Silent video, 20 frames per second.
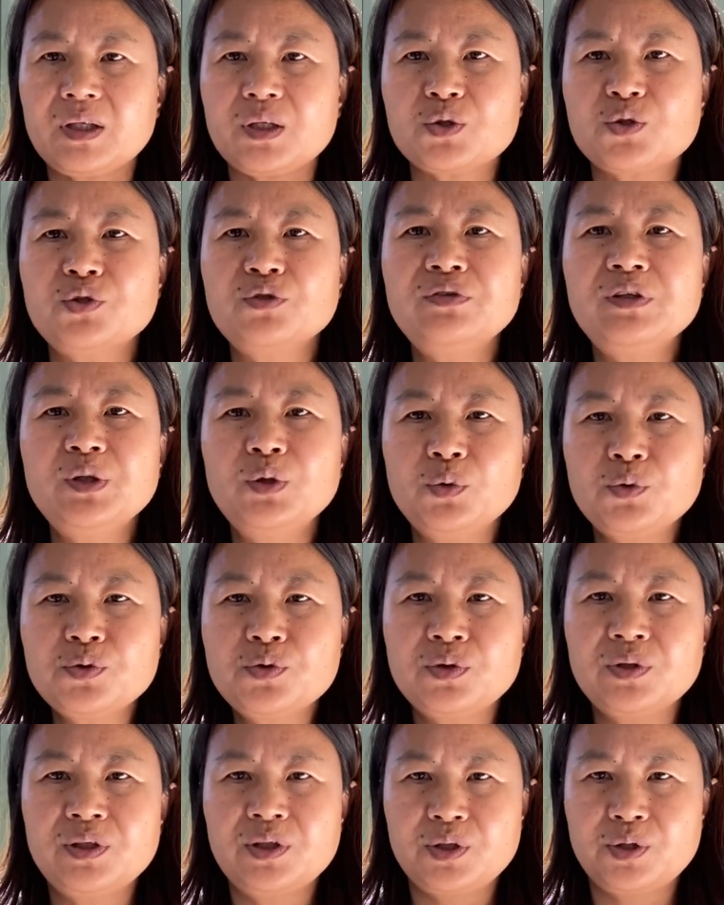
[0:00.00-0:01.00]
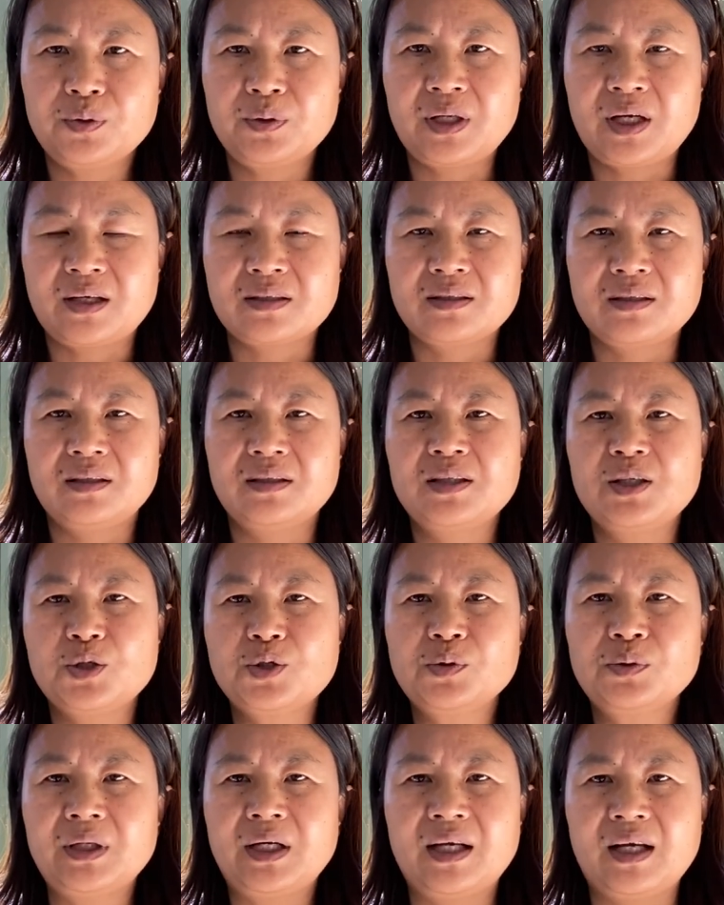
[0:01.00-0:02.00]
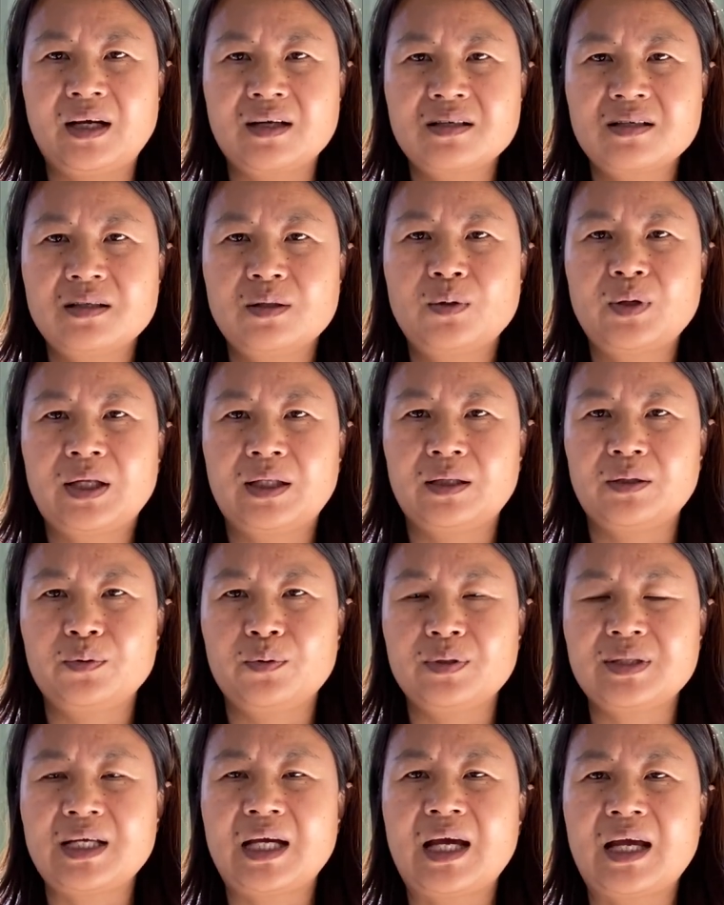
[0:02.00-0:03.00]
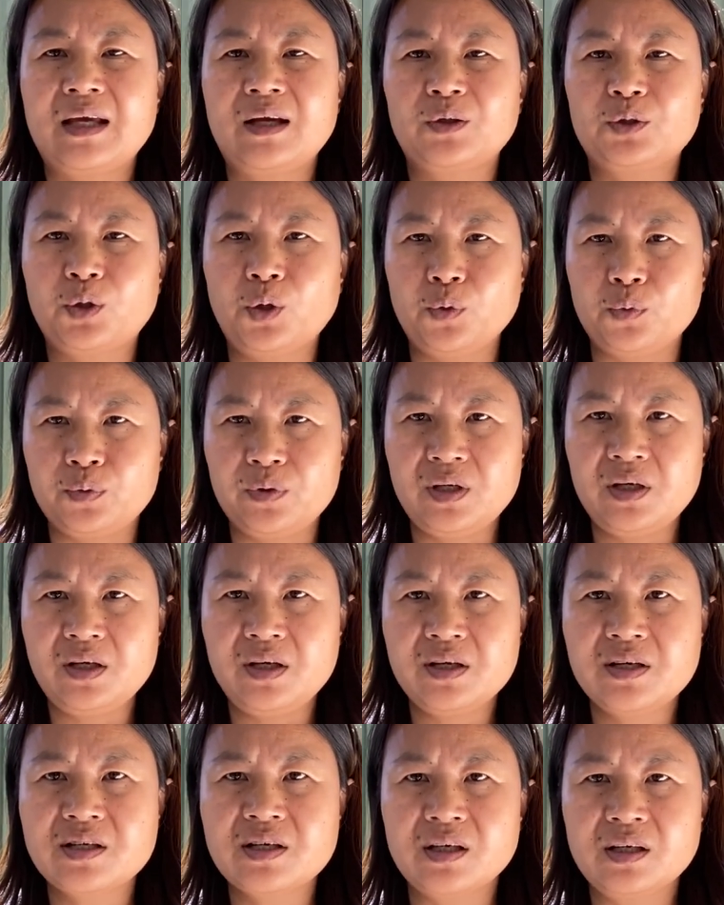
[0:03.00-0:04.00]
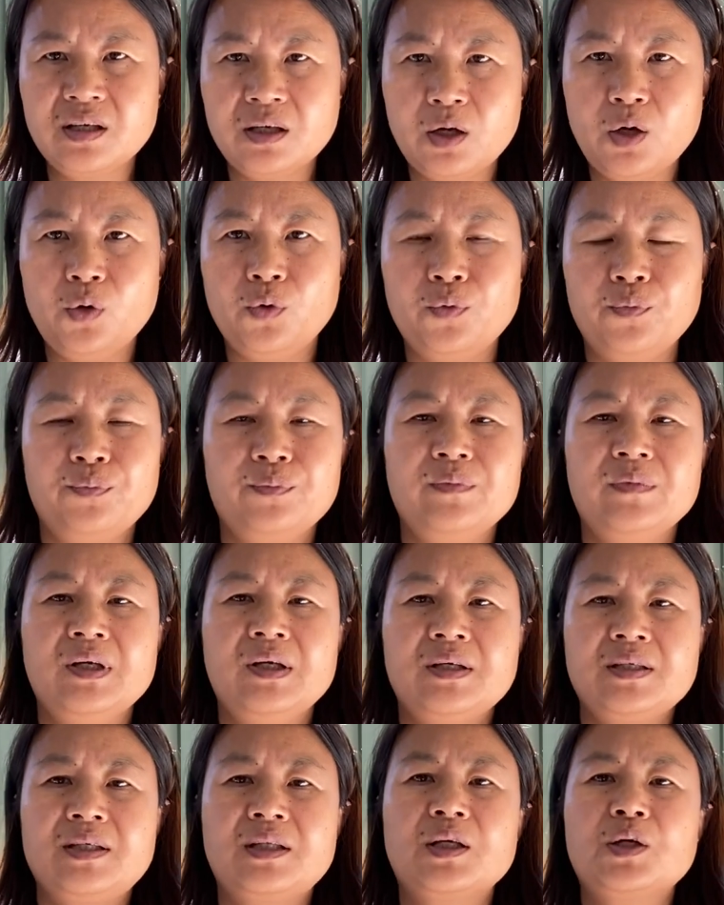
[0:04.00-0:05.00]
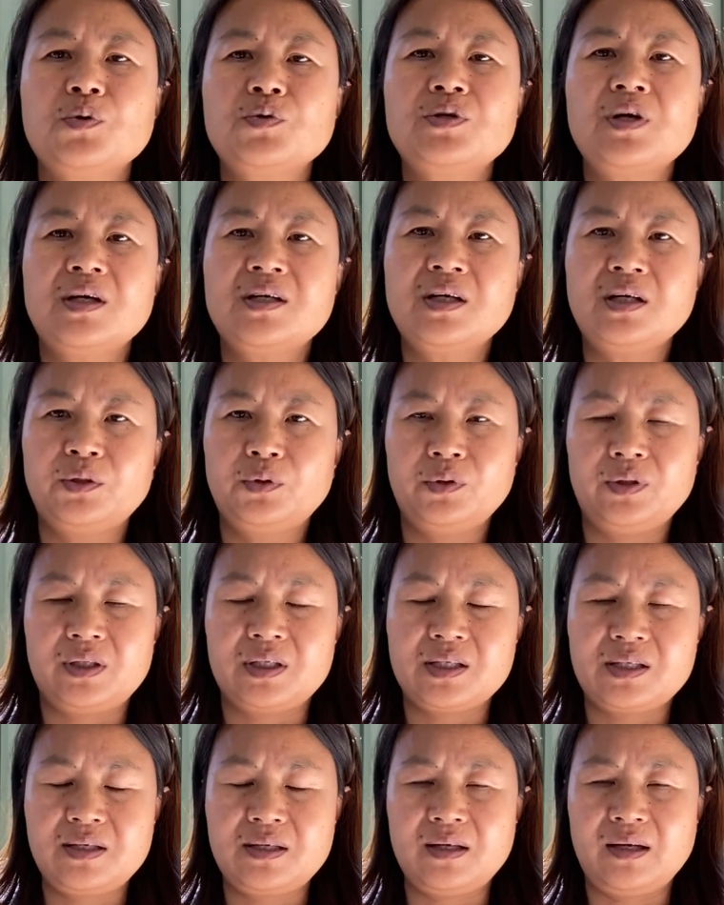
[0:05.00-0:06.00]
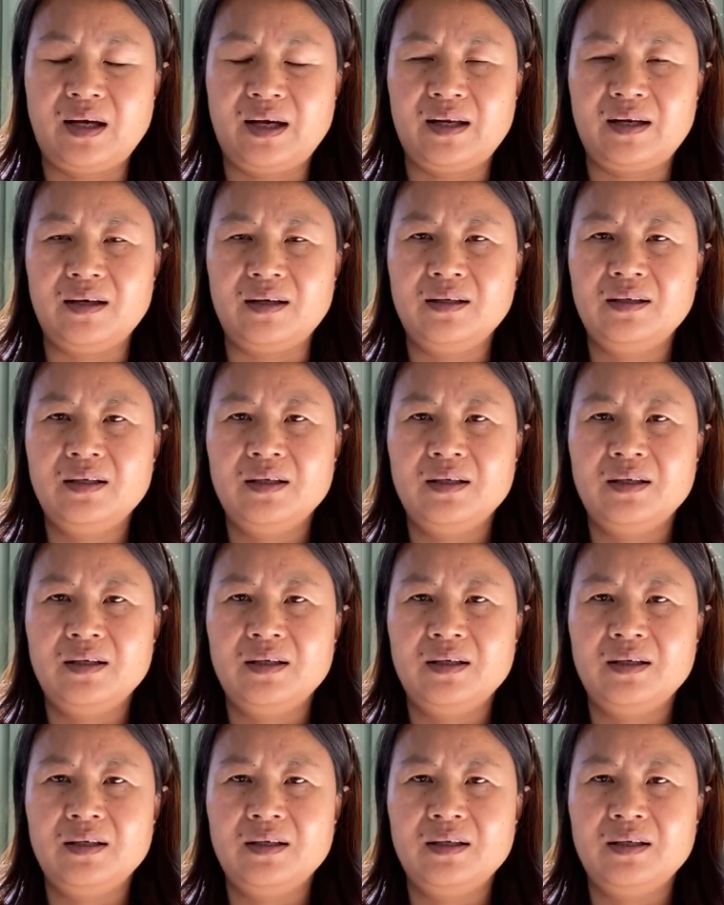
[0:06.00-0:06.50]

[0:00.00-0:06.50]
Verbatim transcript: 除非农村人种粮食，而且种了粮食的话呢，国家还要统一征购。现在供销社都已经起来了，